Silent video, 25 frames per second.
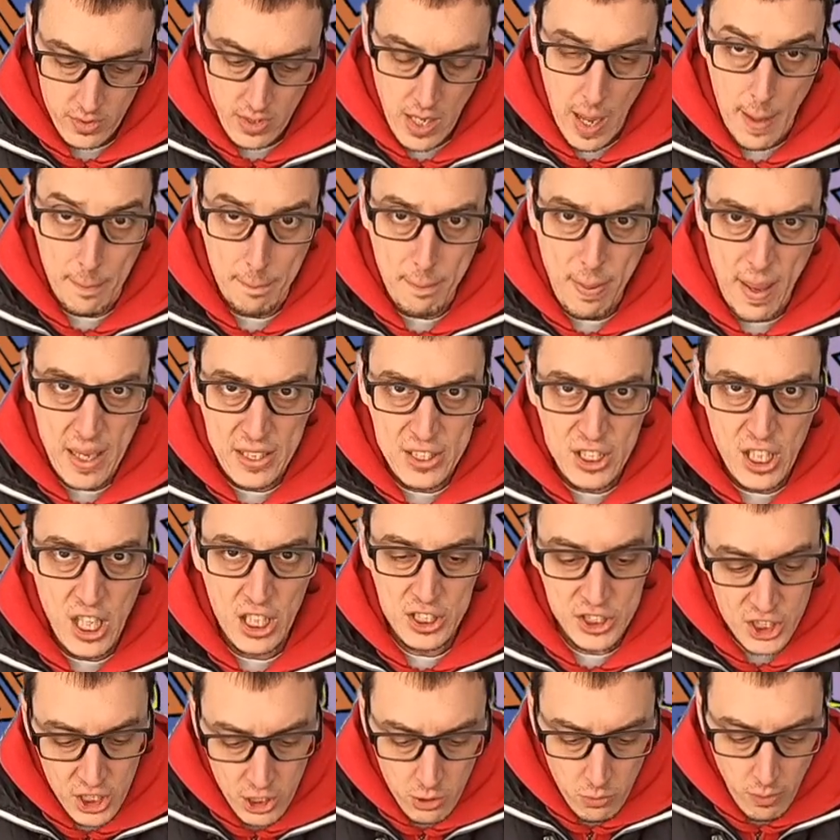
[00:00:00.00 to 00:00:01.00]
A
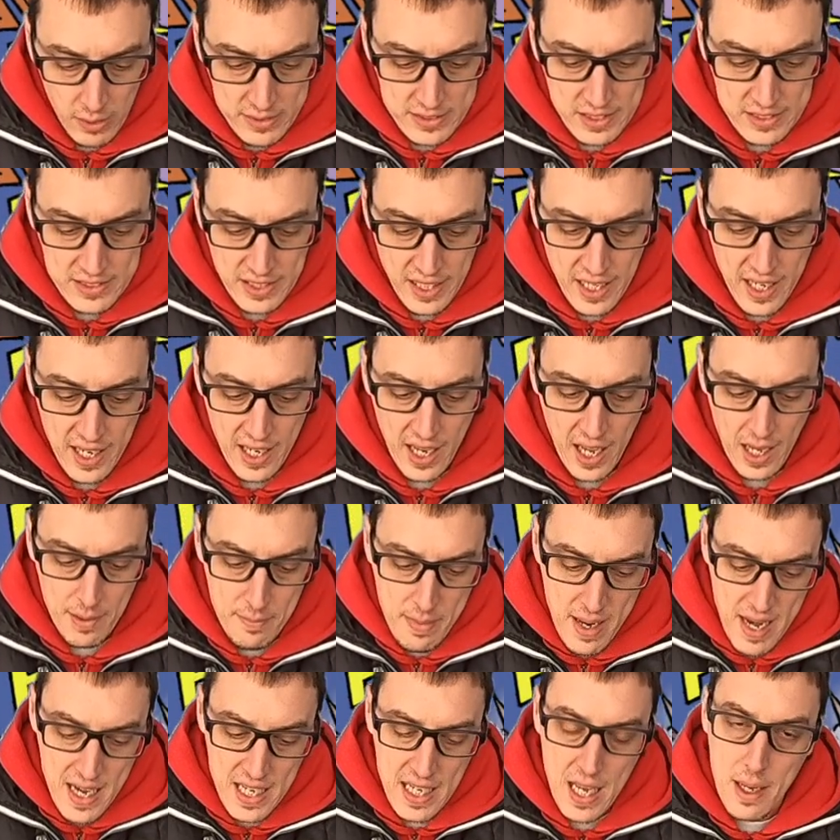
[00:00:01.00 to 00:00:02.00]
pagina 53,
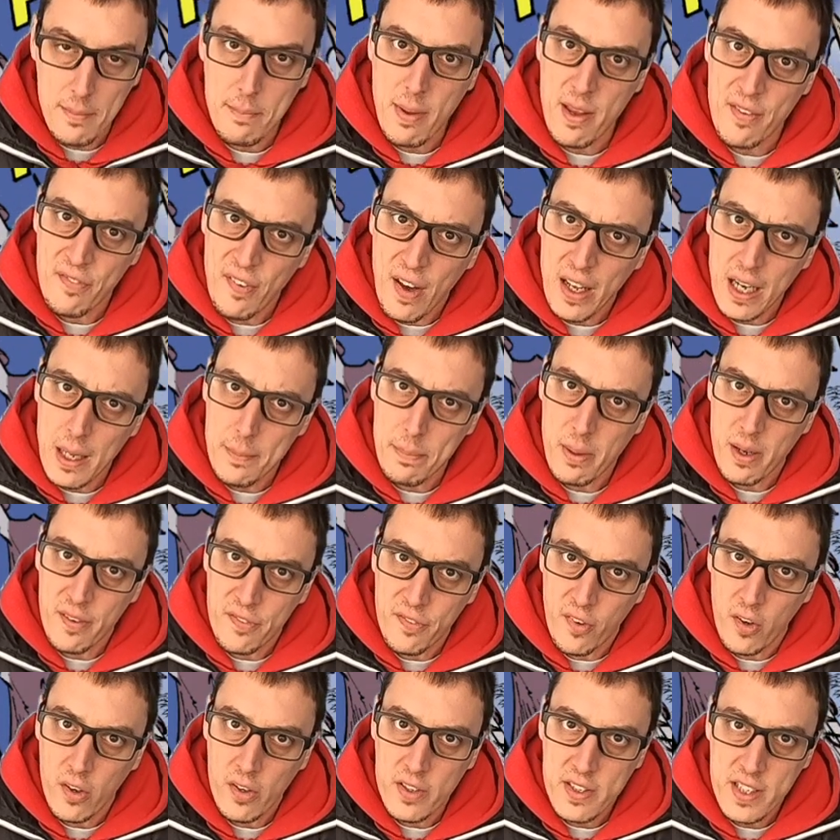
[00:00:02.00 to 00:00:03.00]
Amelia Befana per
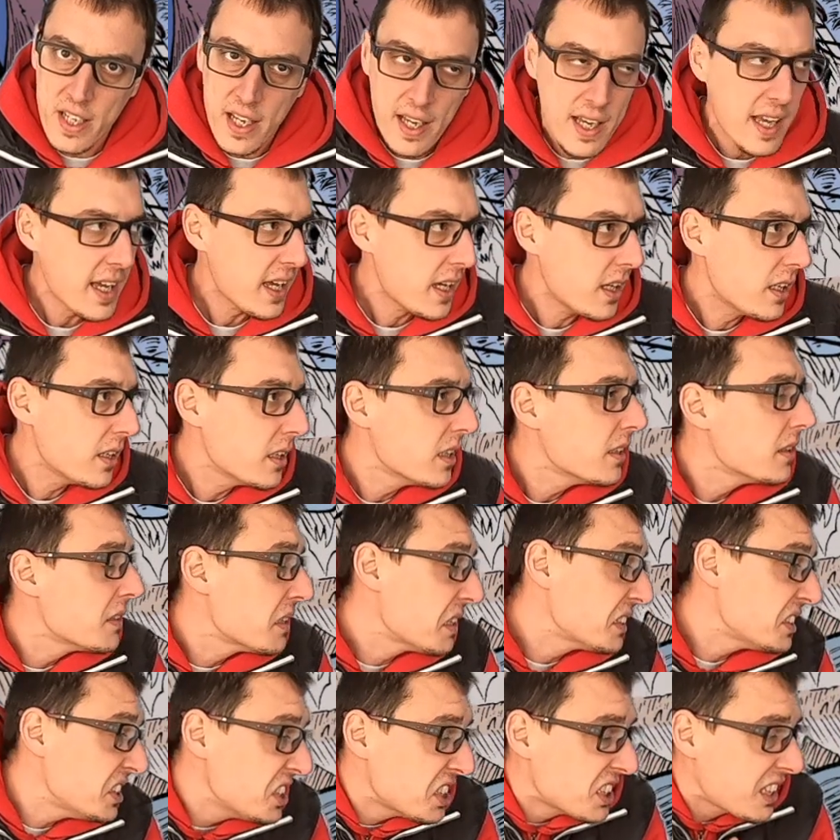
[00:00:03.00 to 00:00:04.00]
forza,
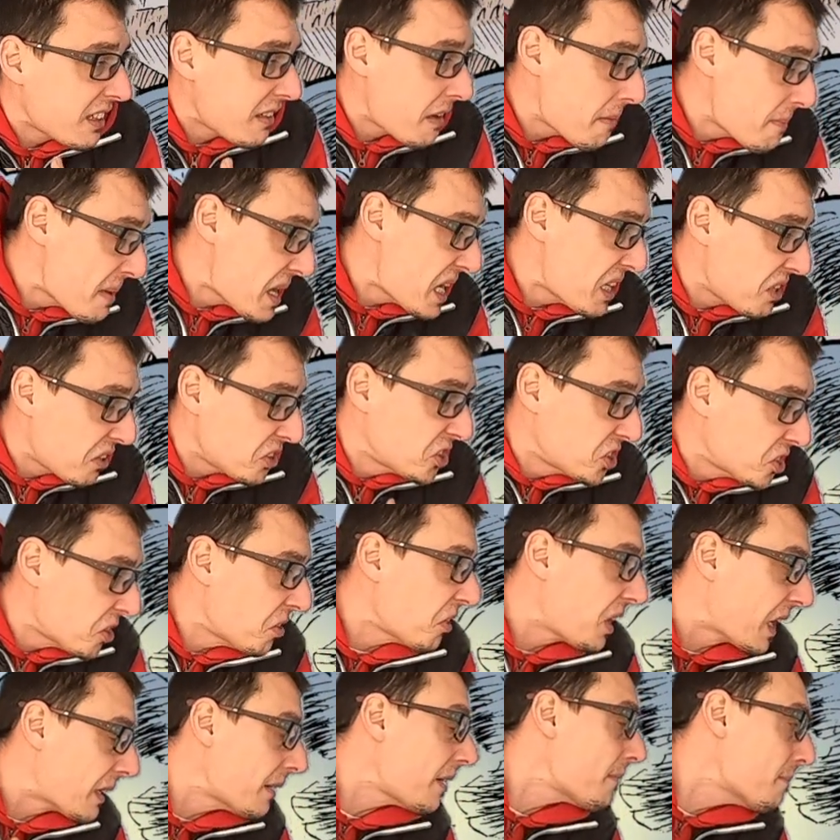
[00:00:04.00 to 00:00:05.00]
ci stava bene
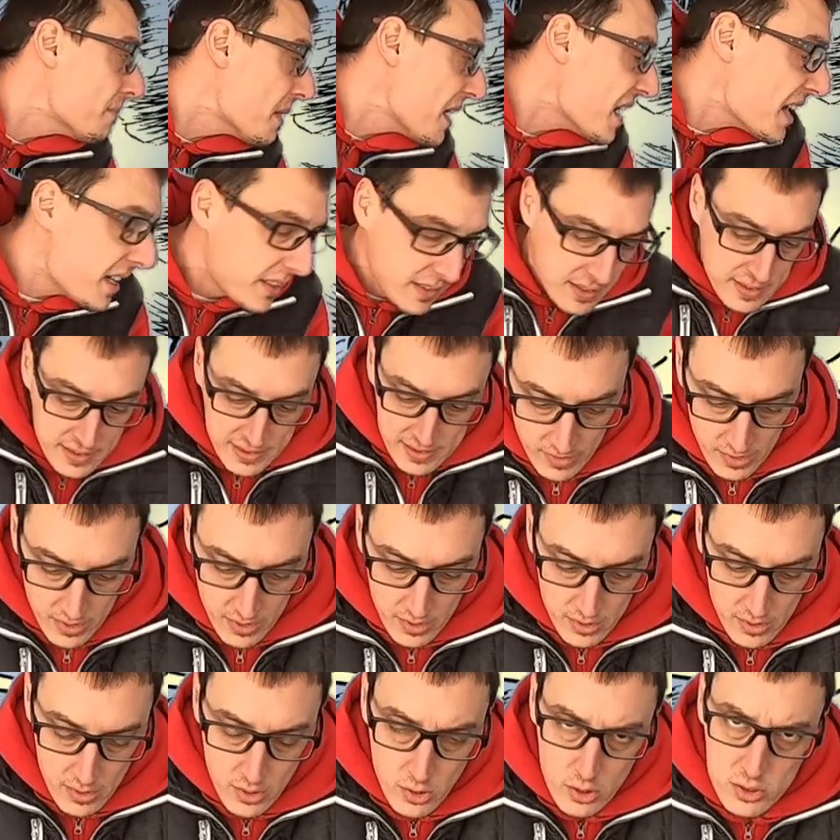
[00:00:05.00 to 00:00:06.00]
nocciola, vabbè.
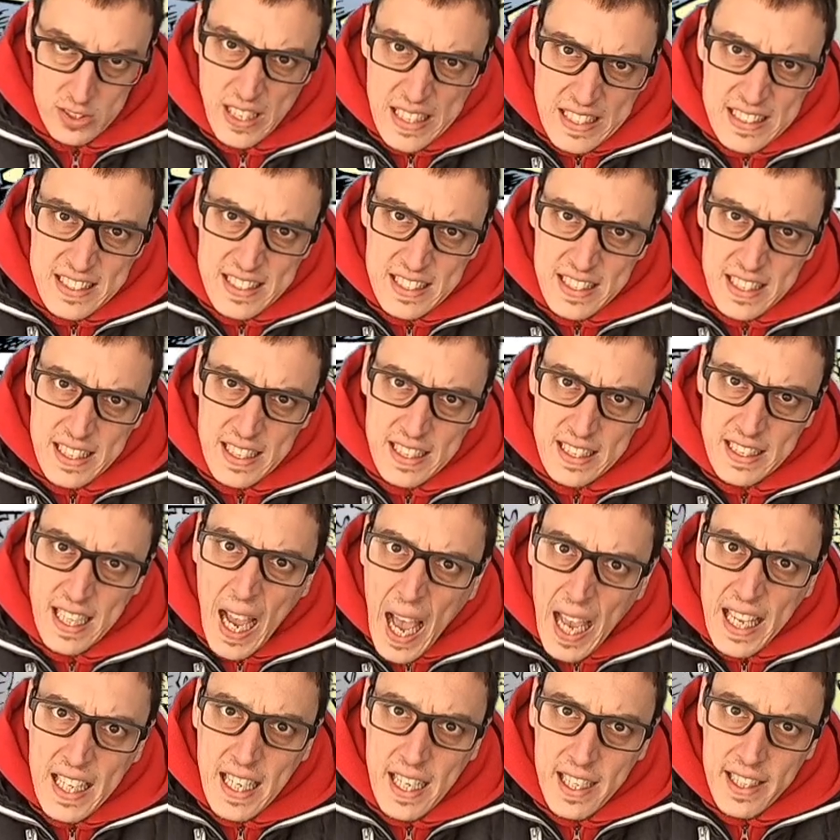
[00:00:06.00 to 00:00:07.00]
Testi di
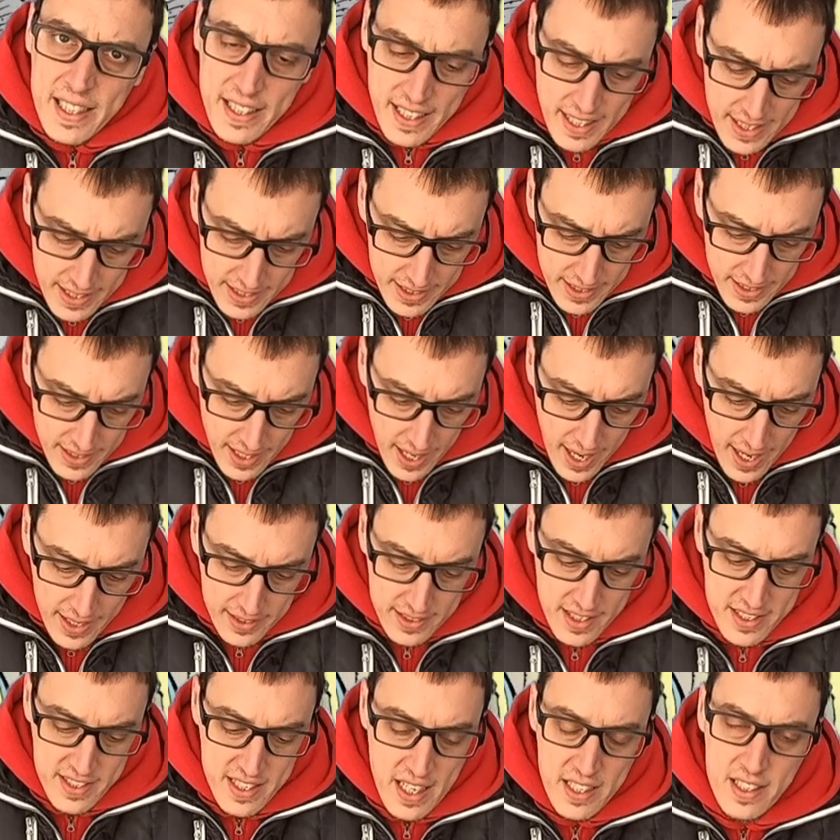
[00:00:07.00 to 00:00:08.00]
Gaia Righini e
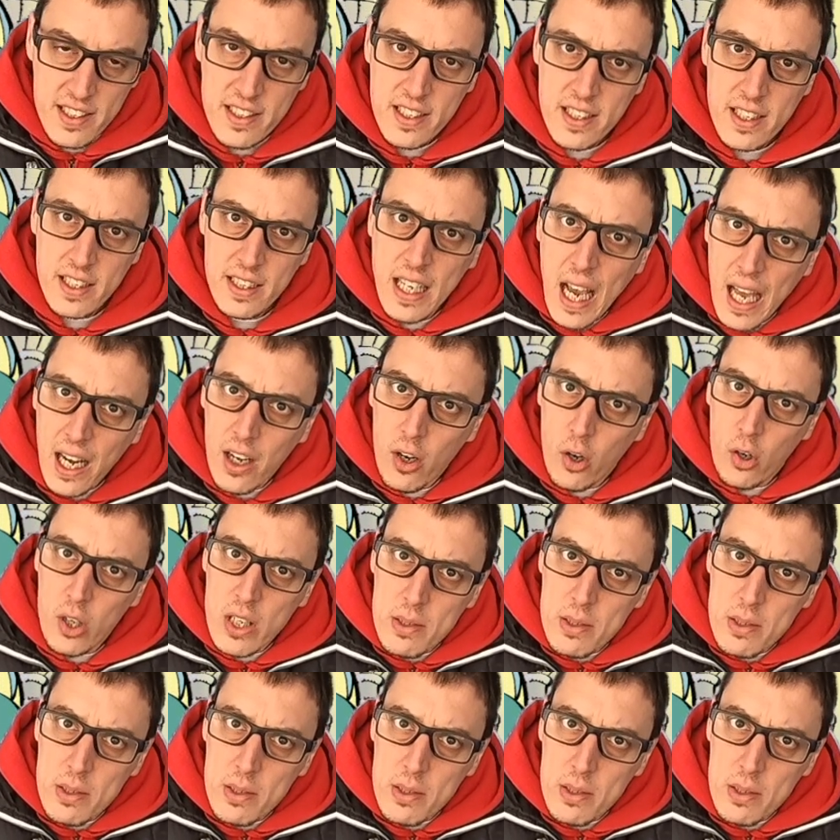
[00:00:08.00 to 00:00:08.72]
disegni di Carlo